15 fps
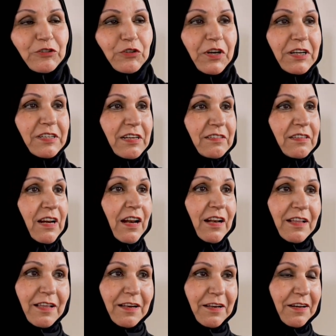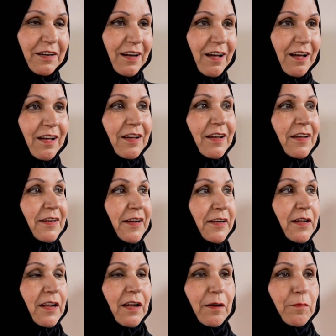شكرا جزيلا على هذا اللقاء آه،
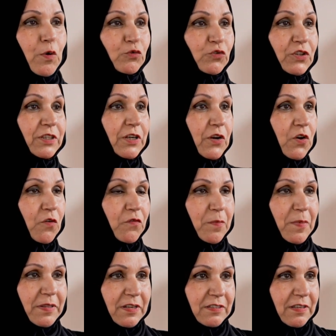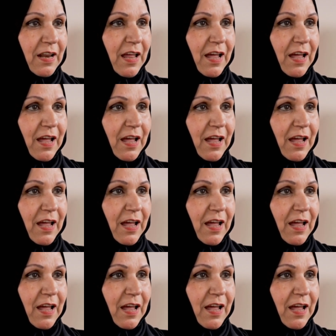نحن موجودين اليوم في مدرسة